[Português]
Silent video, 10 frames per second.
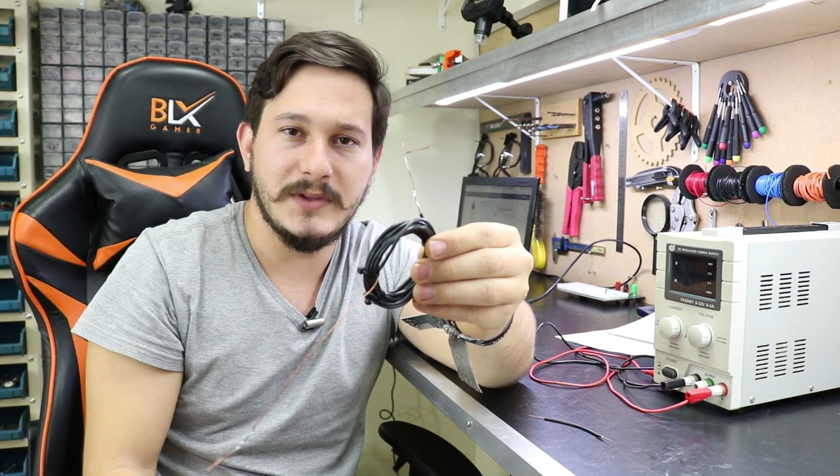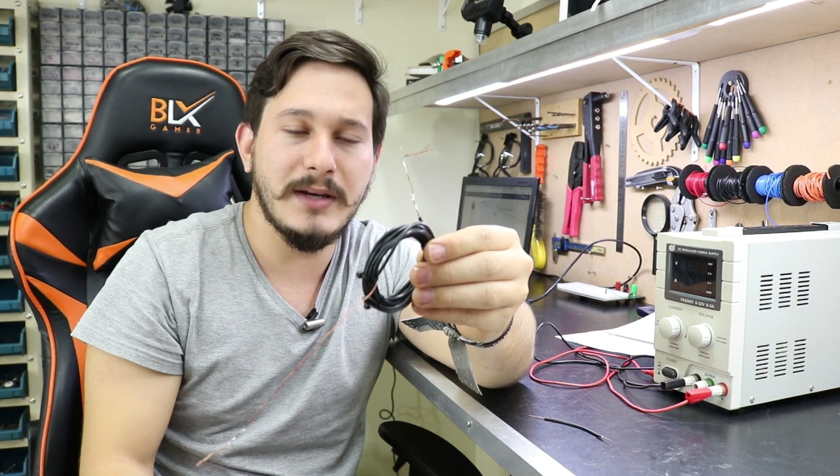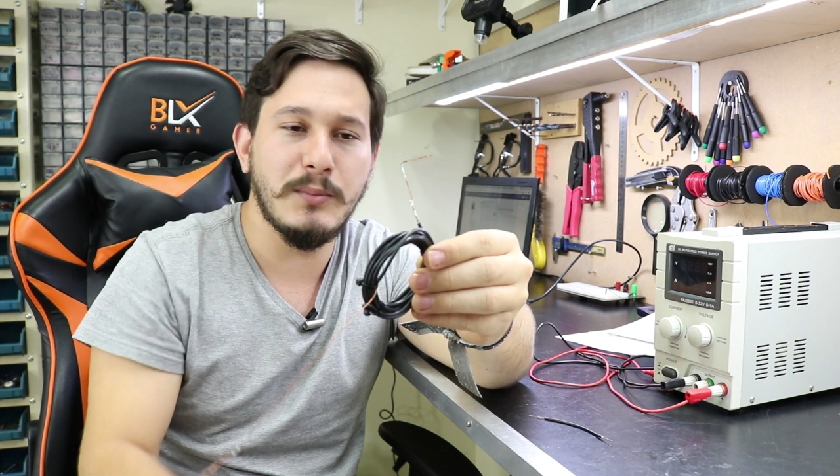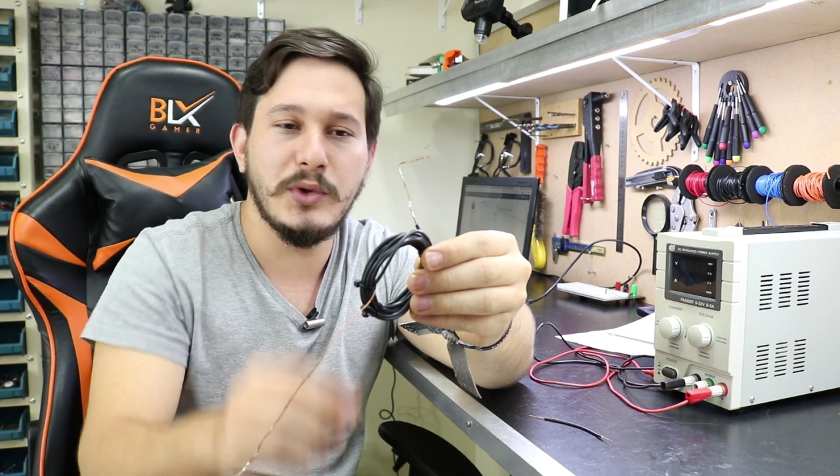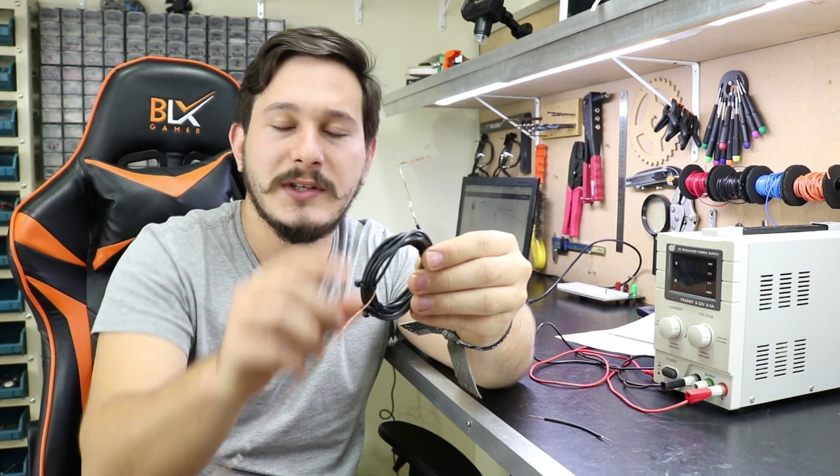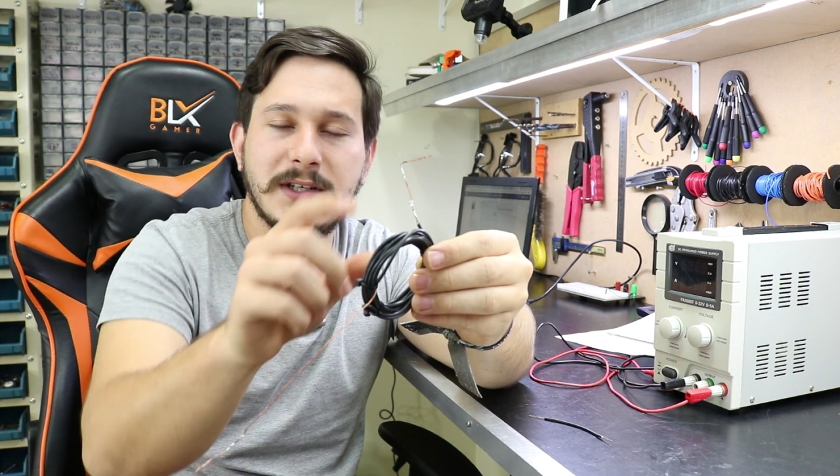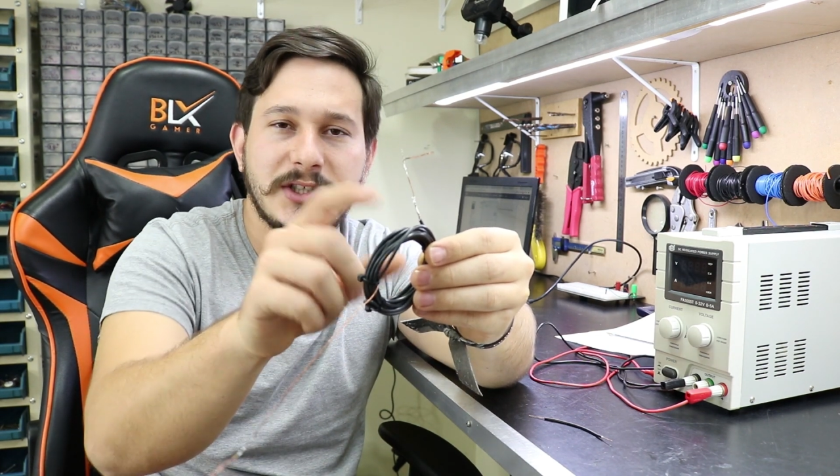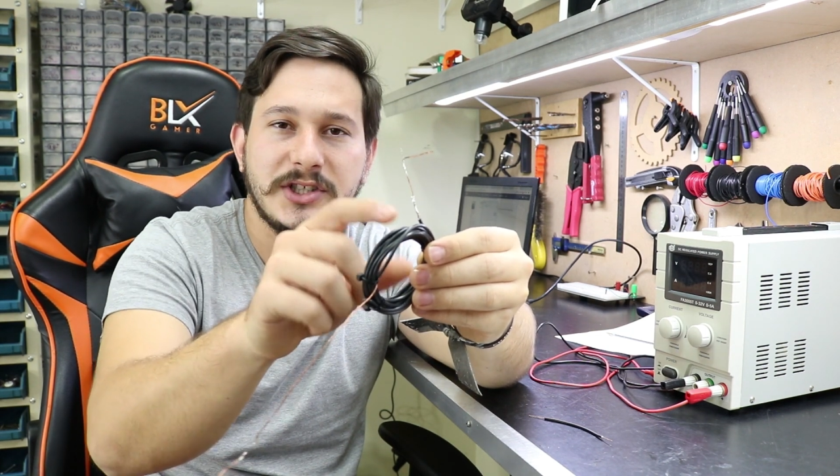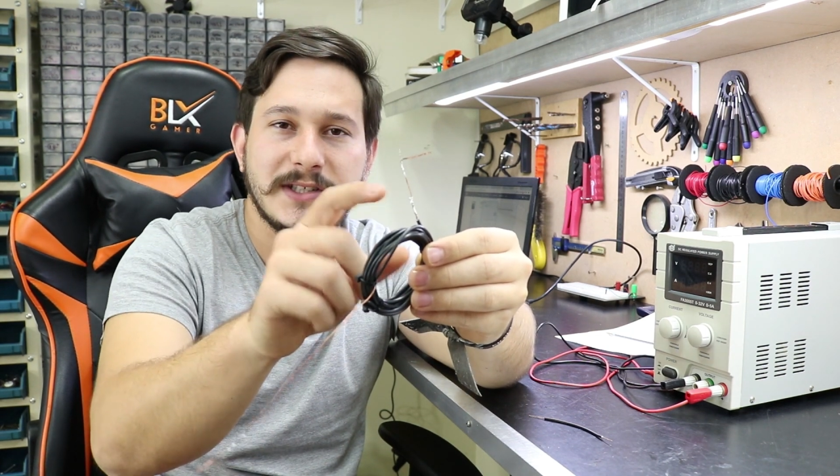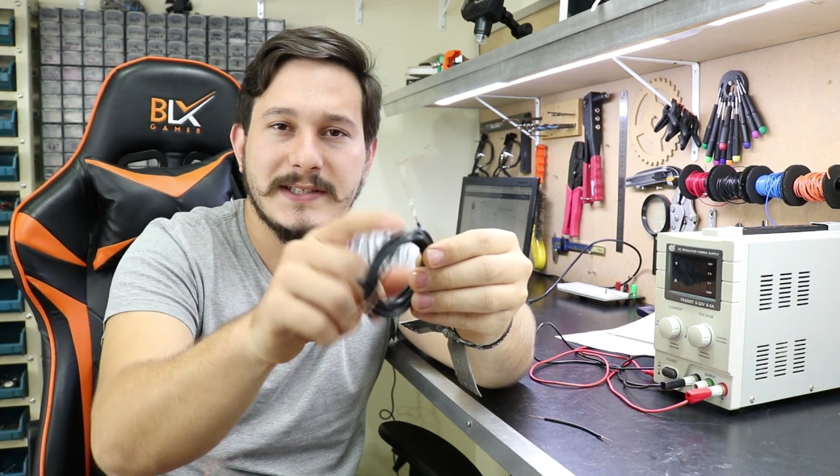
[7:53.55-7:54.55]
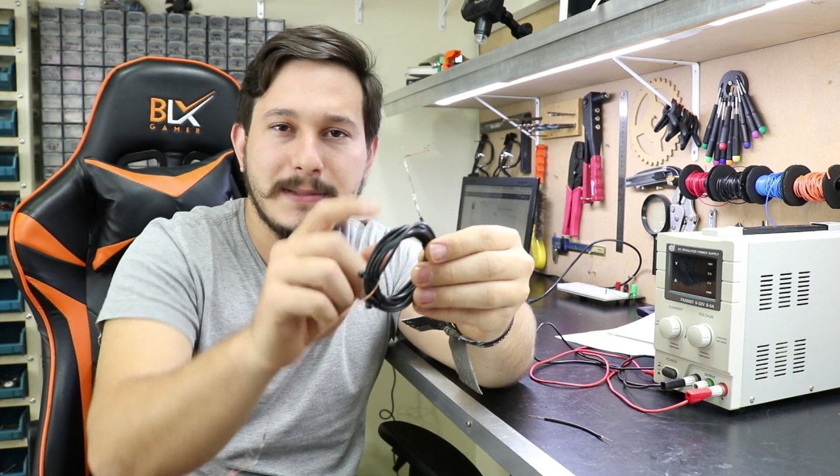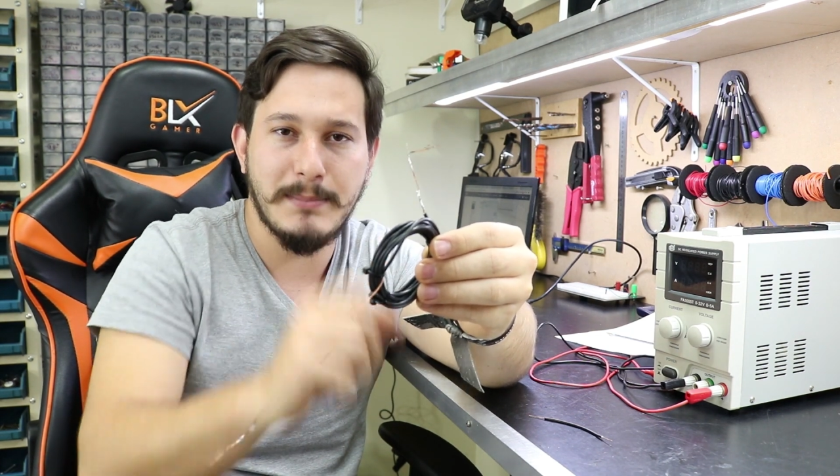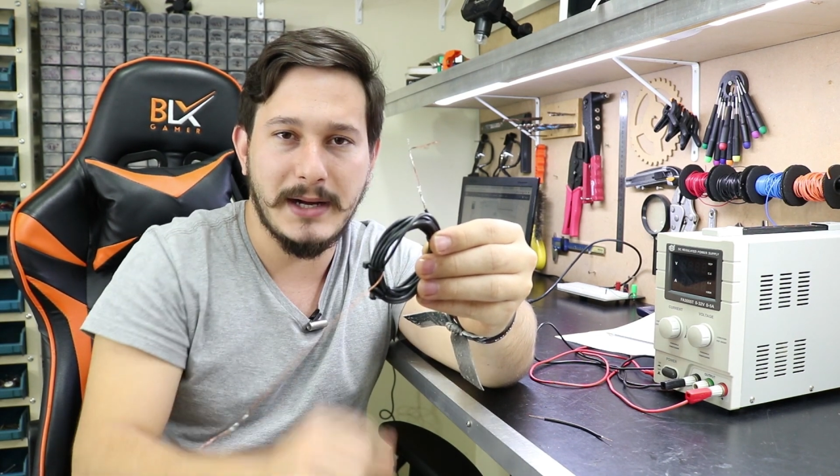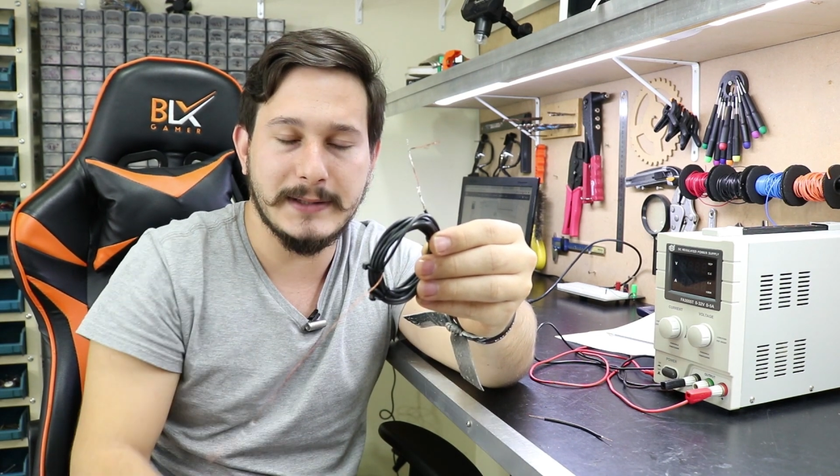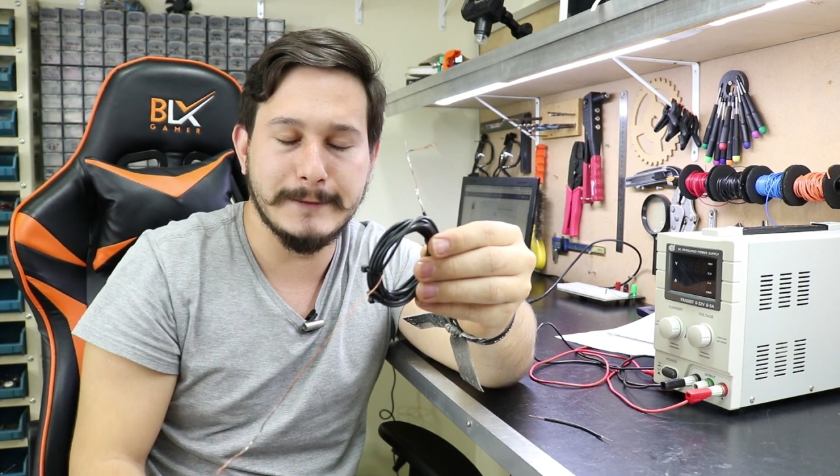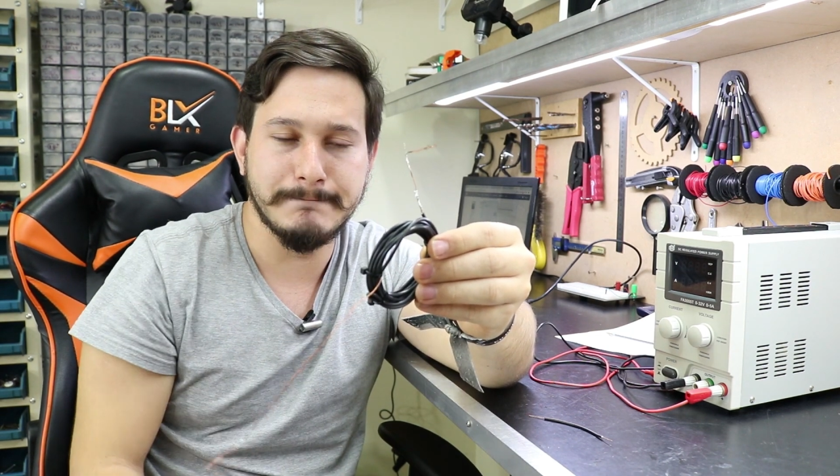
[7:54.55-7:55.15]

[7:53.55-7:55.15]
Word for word: e é muita energia dissipada.